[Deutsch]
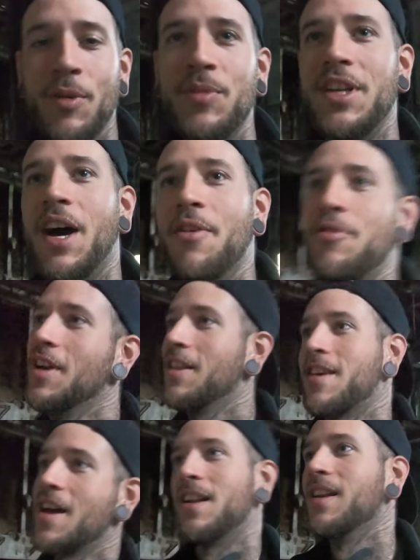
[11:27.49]
so einem DIN
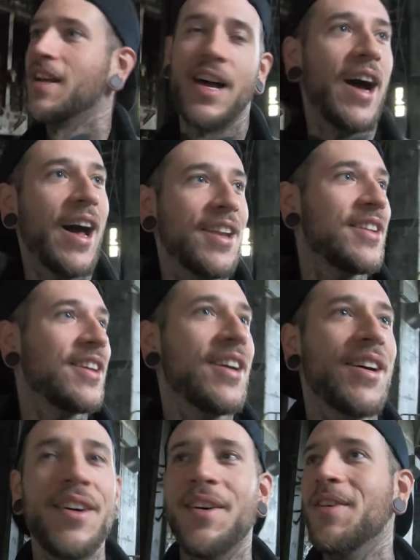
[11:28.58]
A4-Zettel in der Hand.
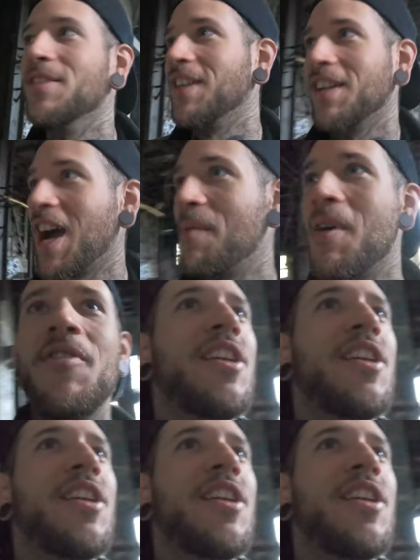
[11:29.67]
Und dann kam er